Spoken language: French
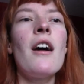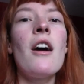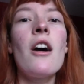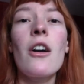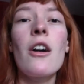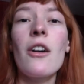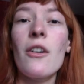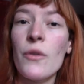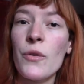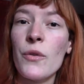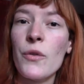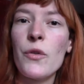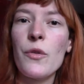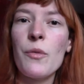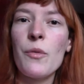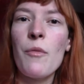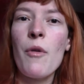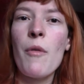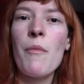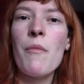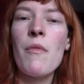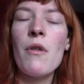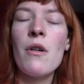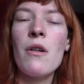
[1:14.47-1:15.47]
qu'en ce
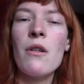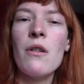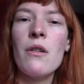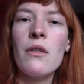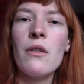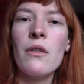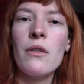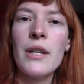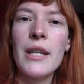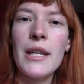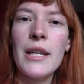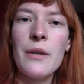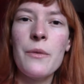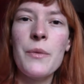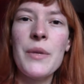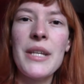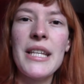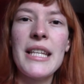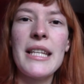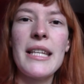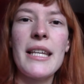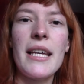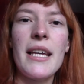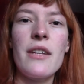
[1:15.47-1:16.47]
moment les
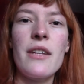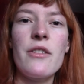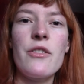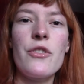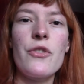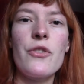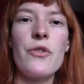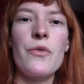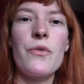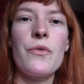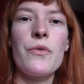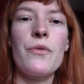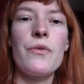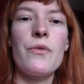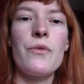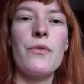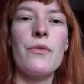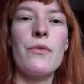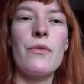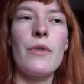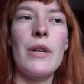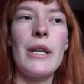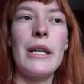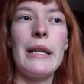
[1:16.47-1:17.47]
week-ends
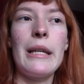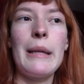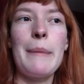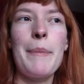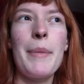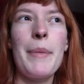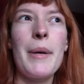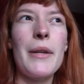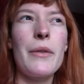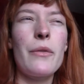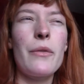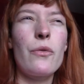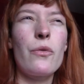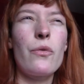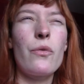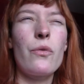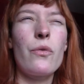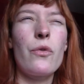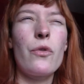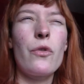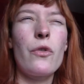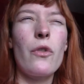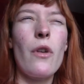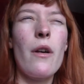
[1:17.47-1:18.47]
je les passe
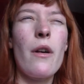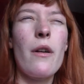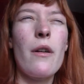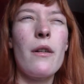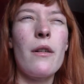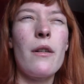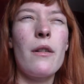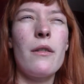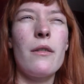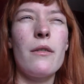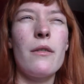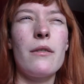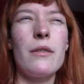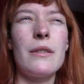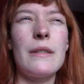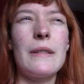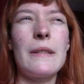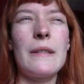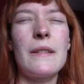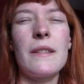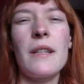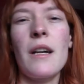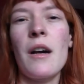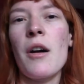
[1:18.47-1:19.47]
toute seule, euh,
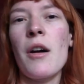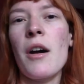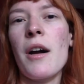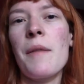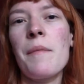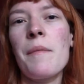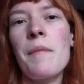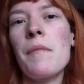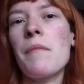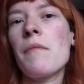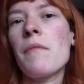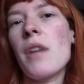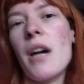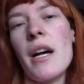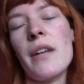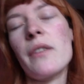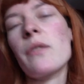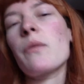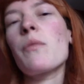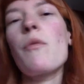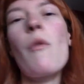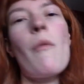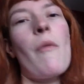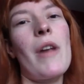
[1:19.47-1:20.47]
c'est un à
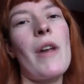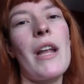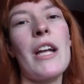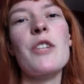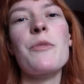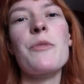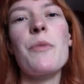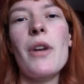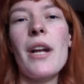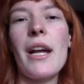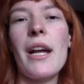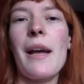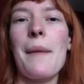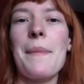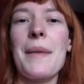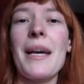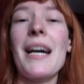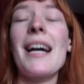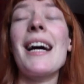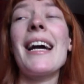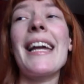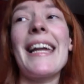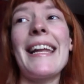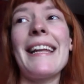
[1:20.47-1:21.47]
ce moment-là que je prends la
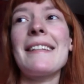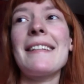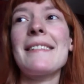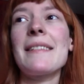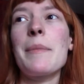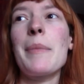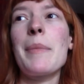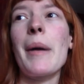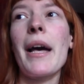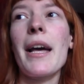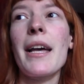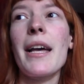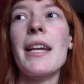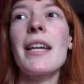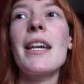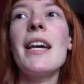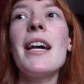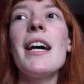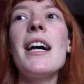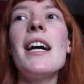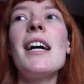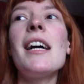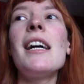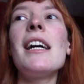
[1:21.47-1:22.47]
caméra et là c'est pareil.
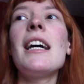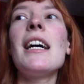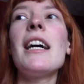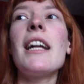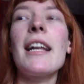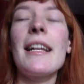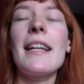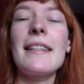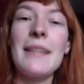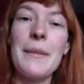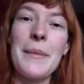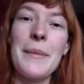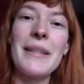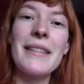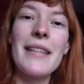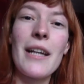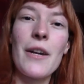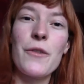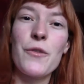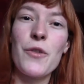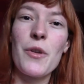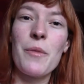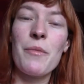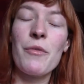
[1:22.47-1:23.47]
Là, c'est parce
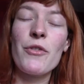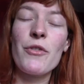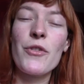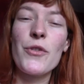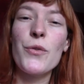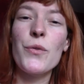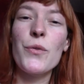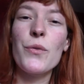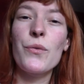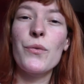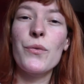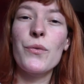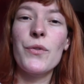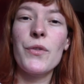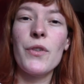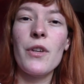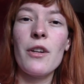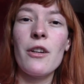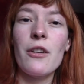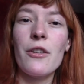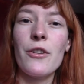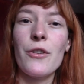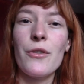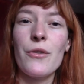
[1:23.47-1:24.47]
qu'actuellement je suis toute
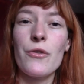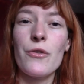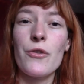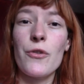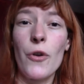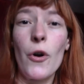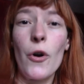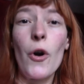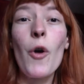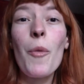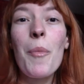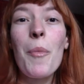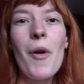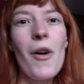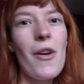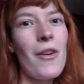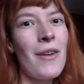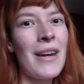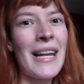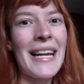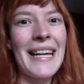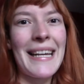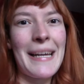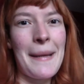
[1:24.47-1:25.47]
seule que je
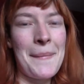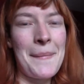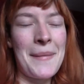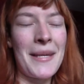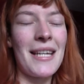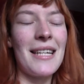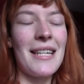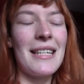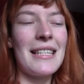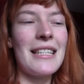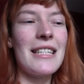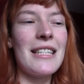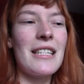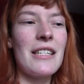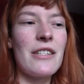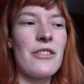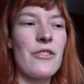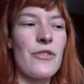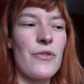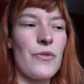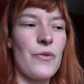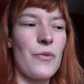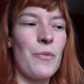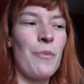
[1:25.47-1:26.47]
reprends la caméra.
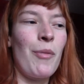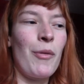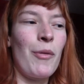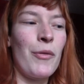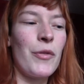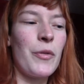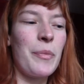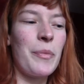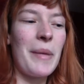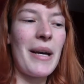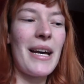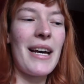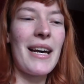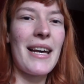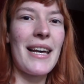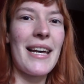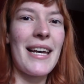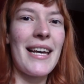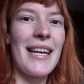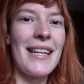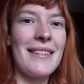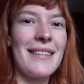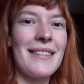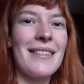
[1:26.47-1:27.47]
Je ne pense pas
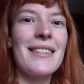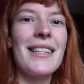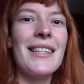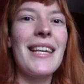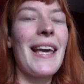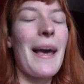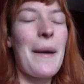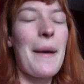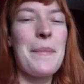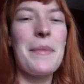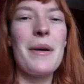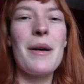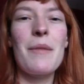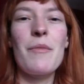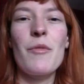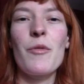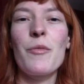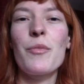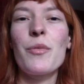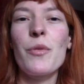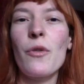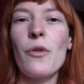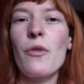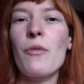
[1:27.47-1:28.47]
être
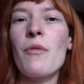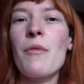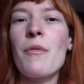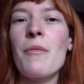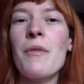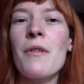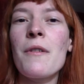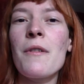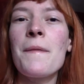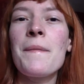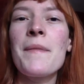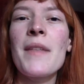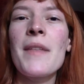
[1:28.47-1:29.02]
capable pour le moment